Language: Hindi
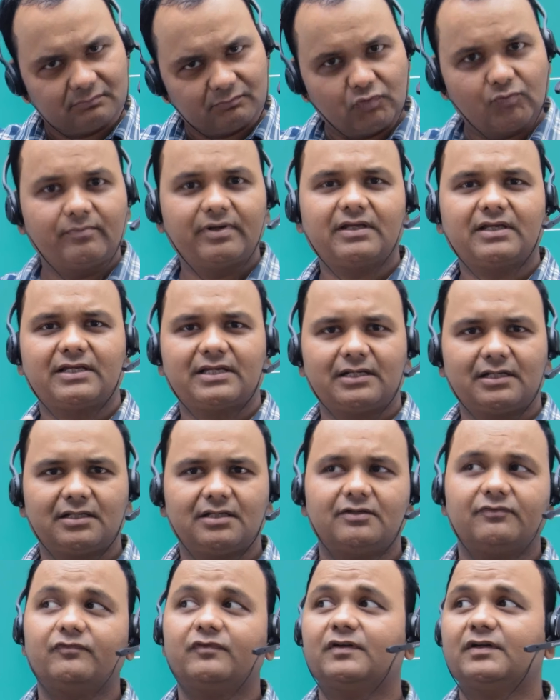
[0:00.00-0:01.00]
मुंबई के
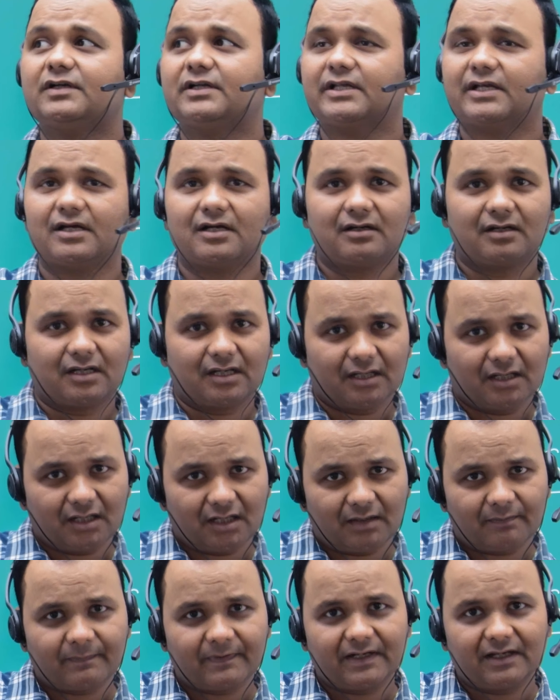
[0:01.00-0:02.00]
लिए फिर
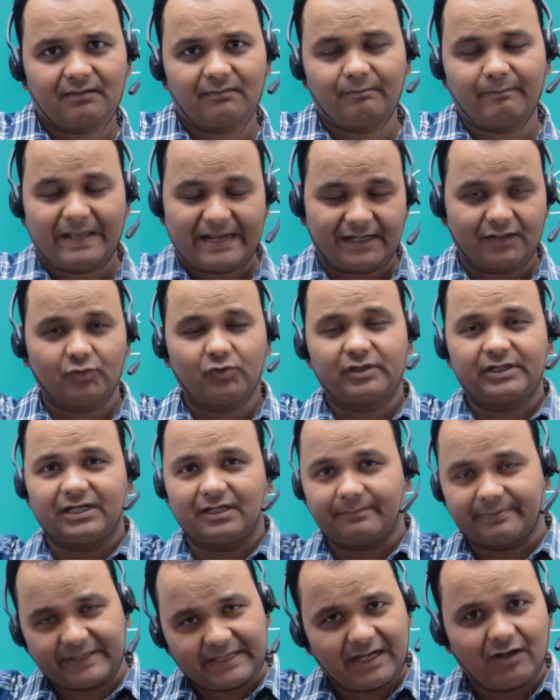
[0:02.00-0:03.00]
अपना बैंगलोर
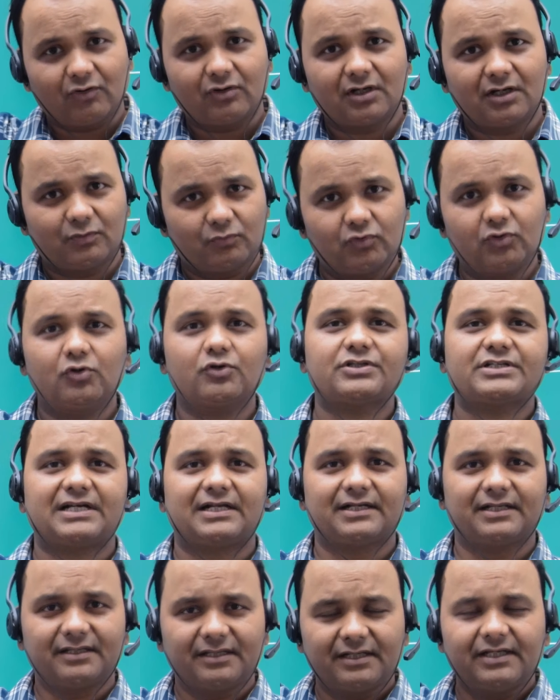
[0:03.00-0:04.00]
क्लब क्या होगा वो लोग
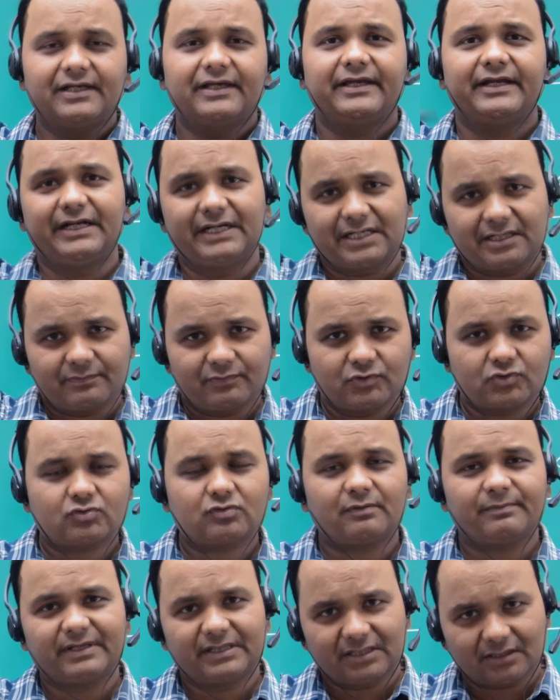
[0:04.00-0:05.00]
जाने इंटरव्यूज
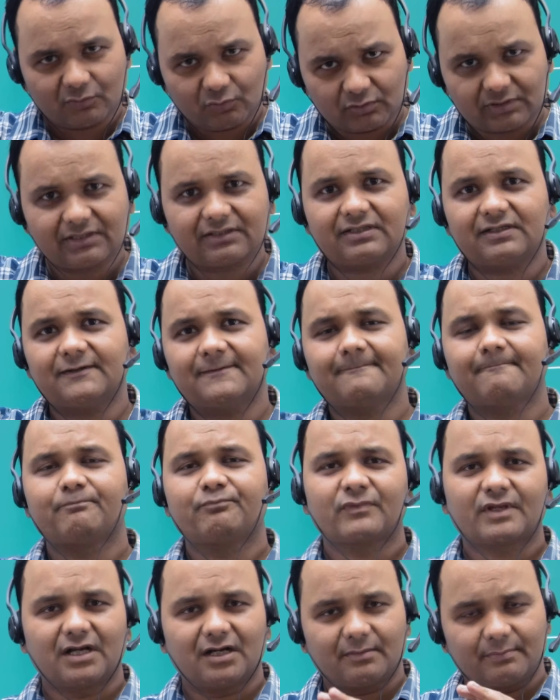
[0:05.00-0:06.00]
तो अभी तक होता था
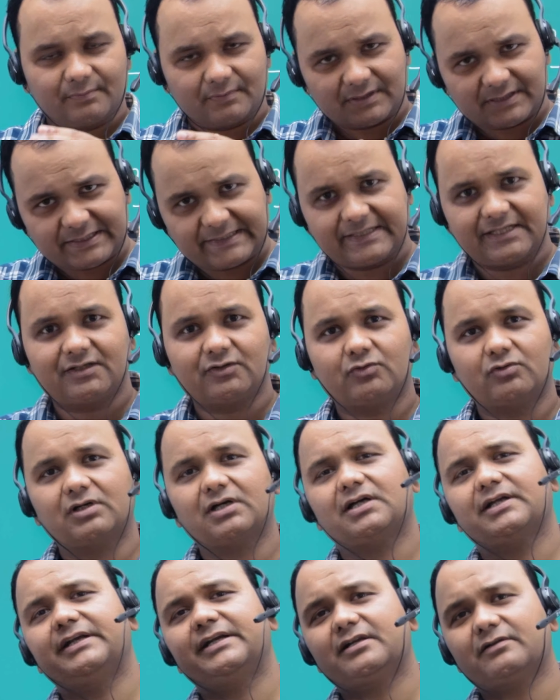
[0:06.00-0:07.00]
अब रिटर्न
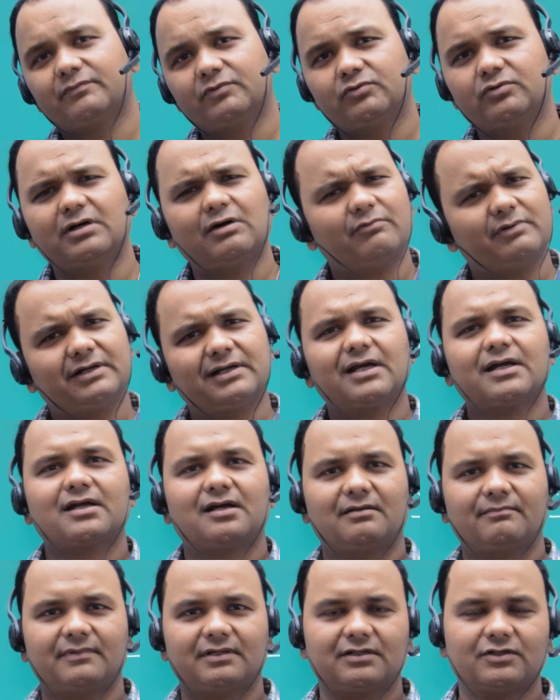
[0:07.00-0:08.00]
होगा इंटरव्यू होगा उनका
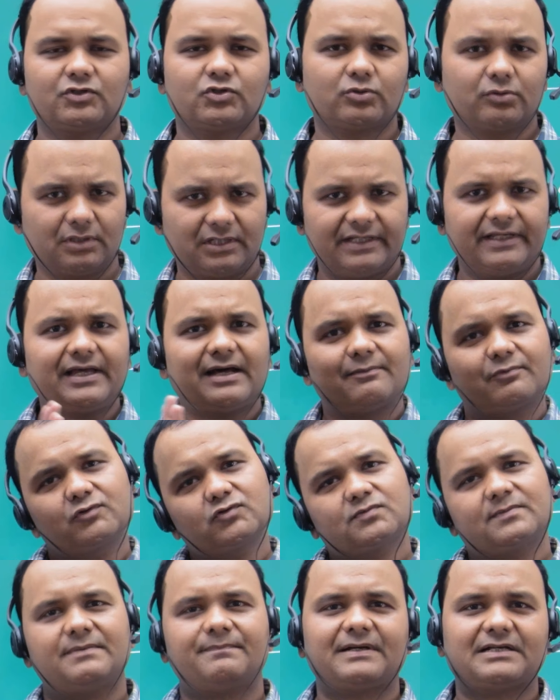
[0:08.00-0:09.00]
काम है जो लें आपको
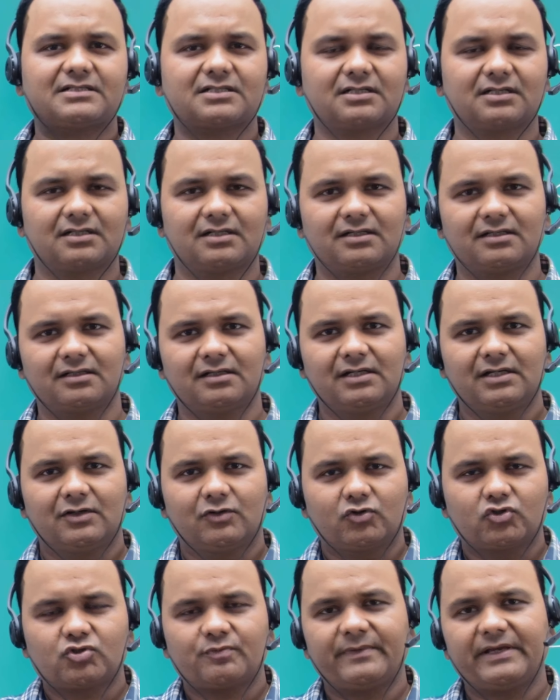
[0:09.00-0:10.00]
उसमें पास करना है
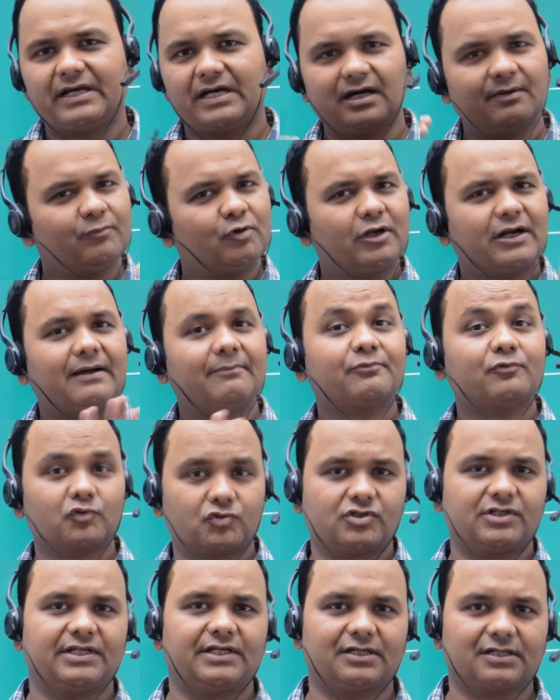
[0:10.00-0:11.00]
उसमें हम और आप
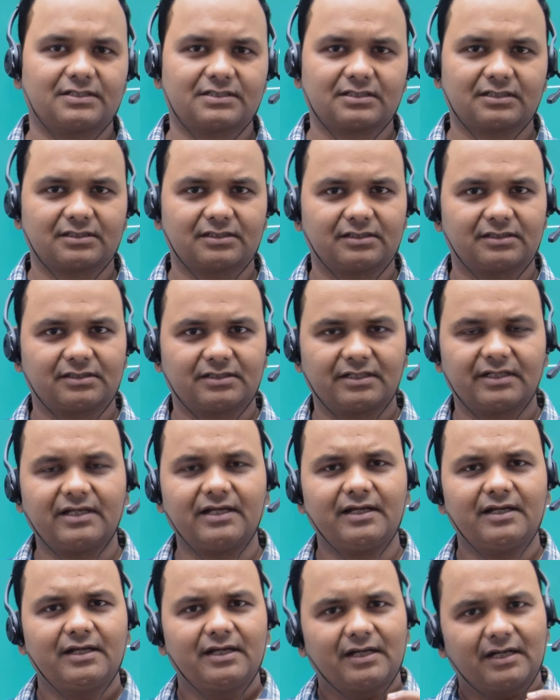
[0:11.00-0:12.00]
कुछ नहीं कर सकते ठीक
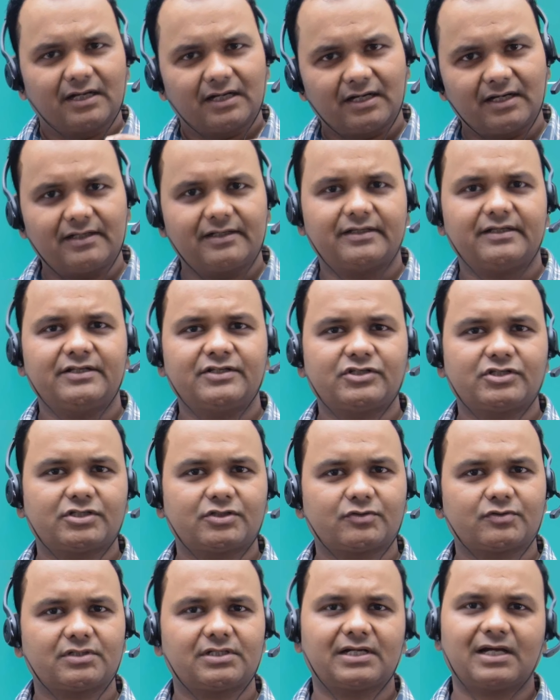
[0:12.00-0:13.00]
है हर
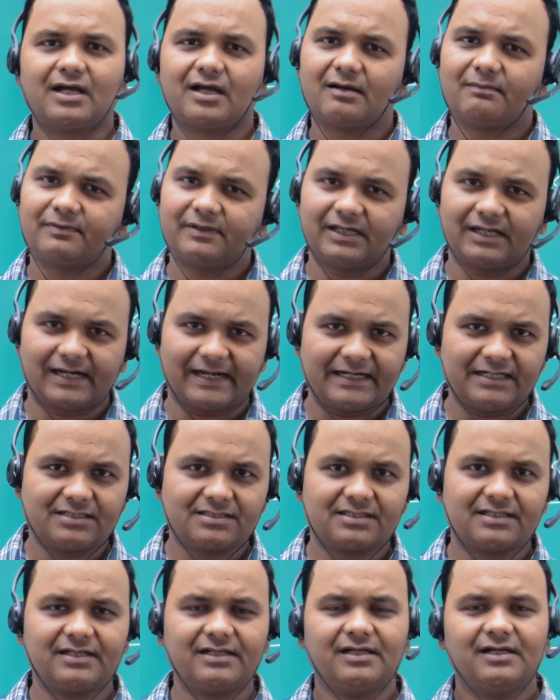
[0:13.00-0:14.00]
इंस्टीट्यूशन का अपना
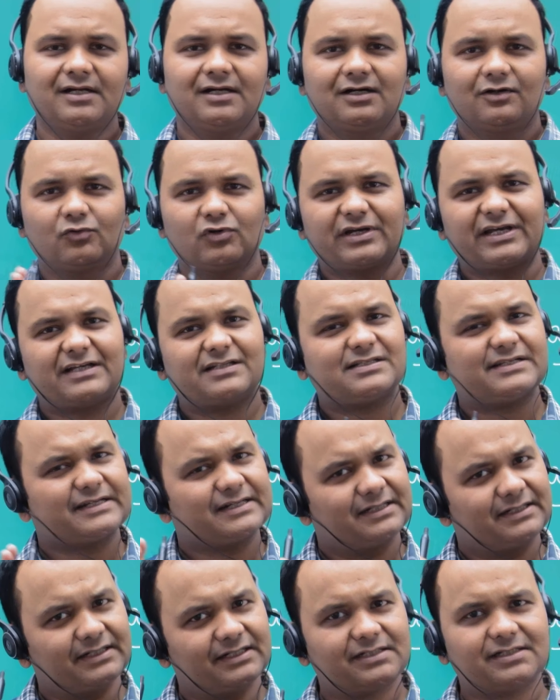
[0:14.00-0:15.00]
राइट्स है वो कैसे
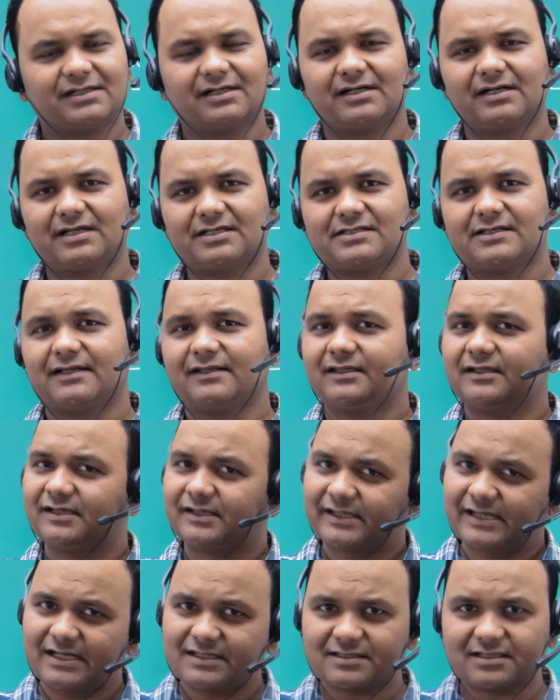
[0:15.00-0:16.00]
कंडक्ट करना चाहते
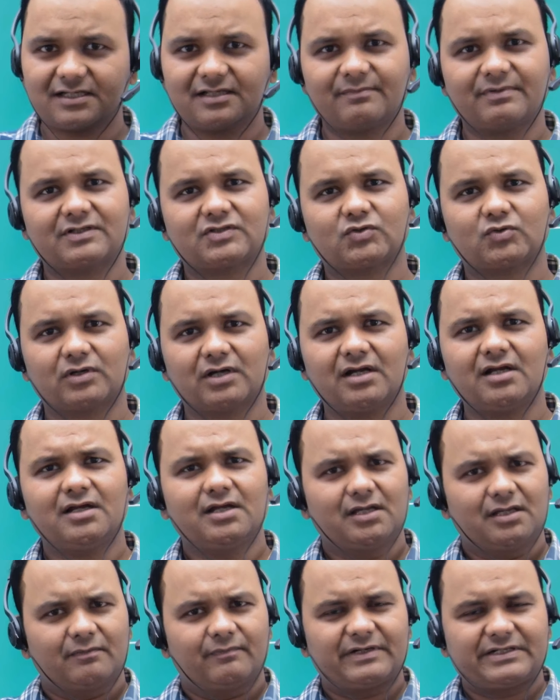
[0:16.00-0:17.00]
हैं क्या सिलेबस होगा
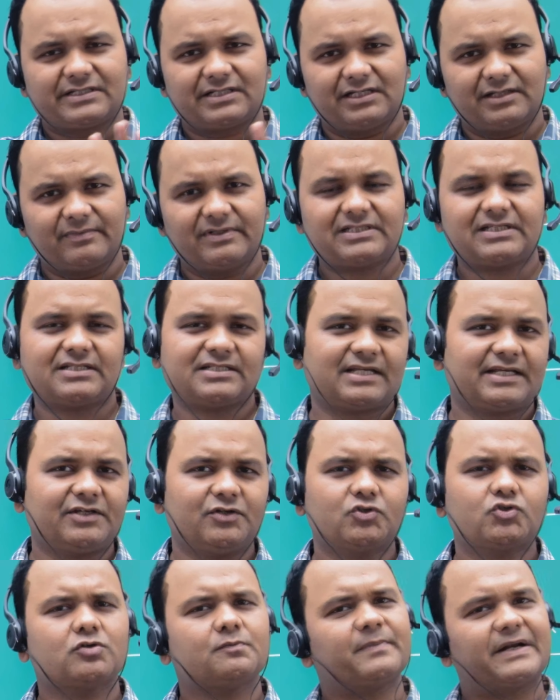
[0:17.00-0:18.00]
बट सिलेबस ऐसा ही
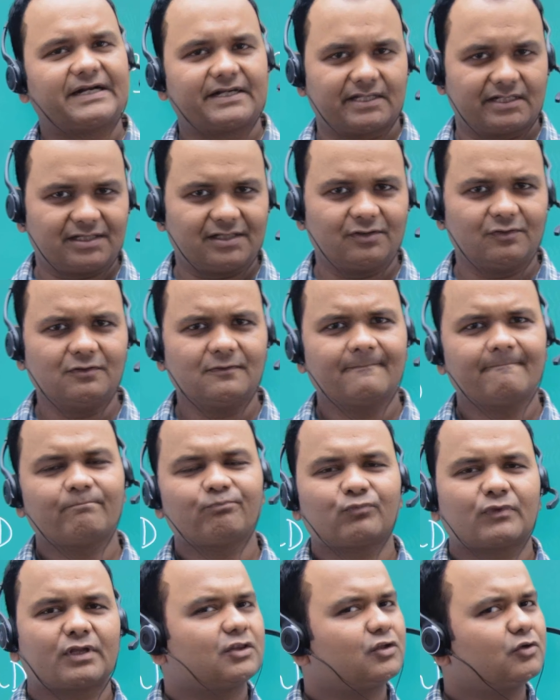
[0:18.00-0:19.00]
हो जो प्रैक्टिकल हो
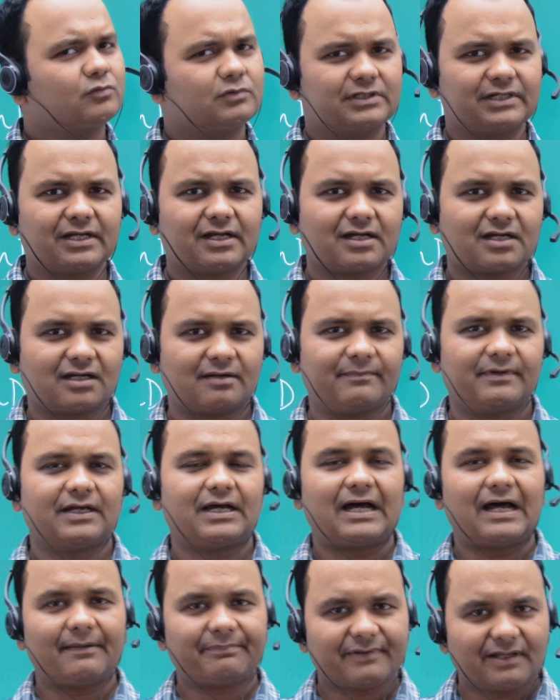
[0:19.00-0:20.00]
तो उनका काम है
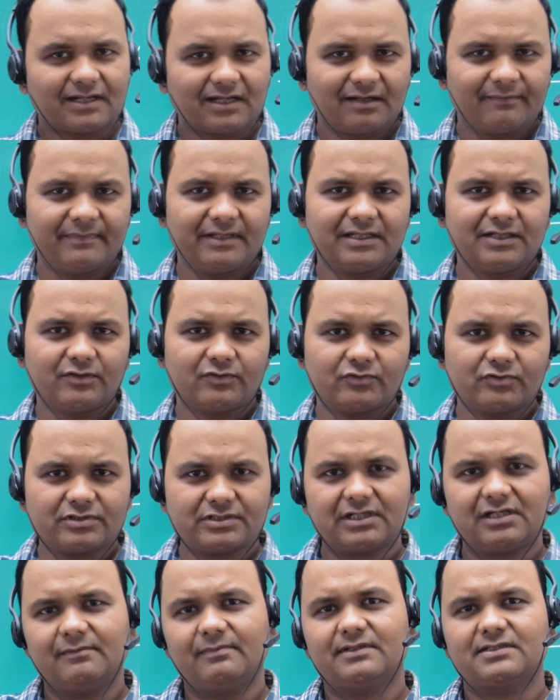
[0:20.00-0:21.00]
आपका काम है कि उस
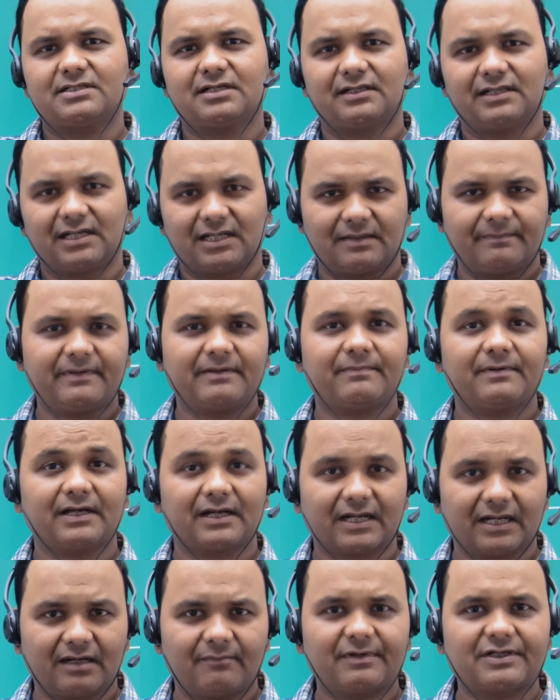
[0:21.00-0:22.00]
सिलेबस के आधार पर अपना
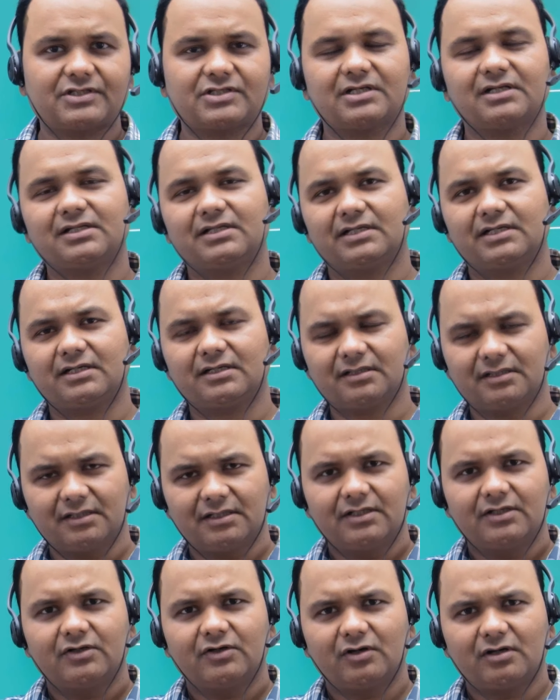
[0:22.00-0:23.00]
काम अच्छा देना
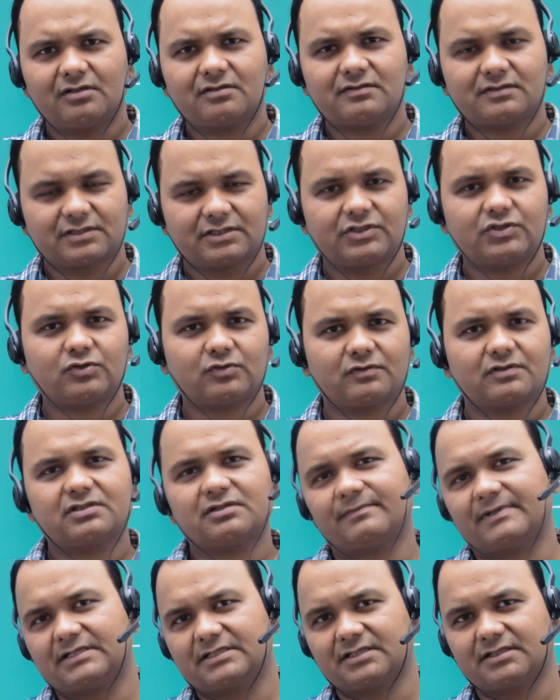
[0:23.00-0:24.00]
और चीज़ों को
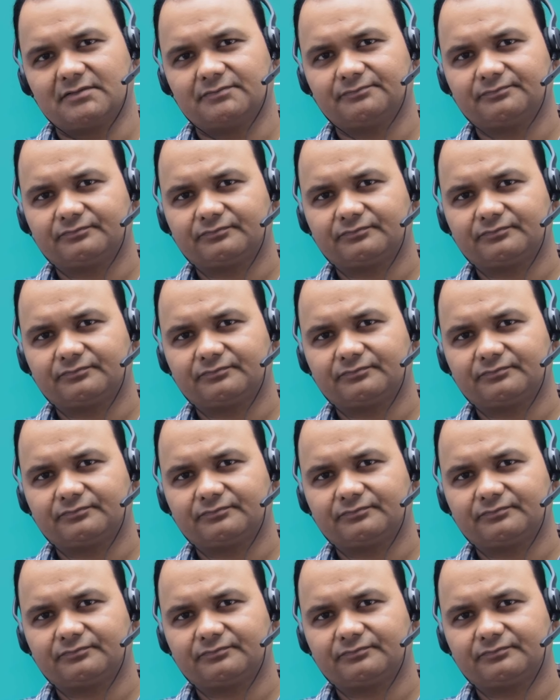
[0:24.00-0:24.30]
समझना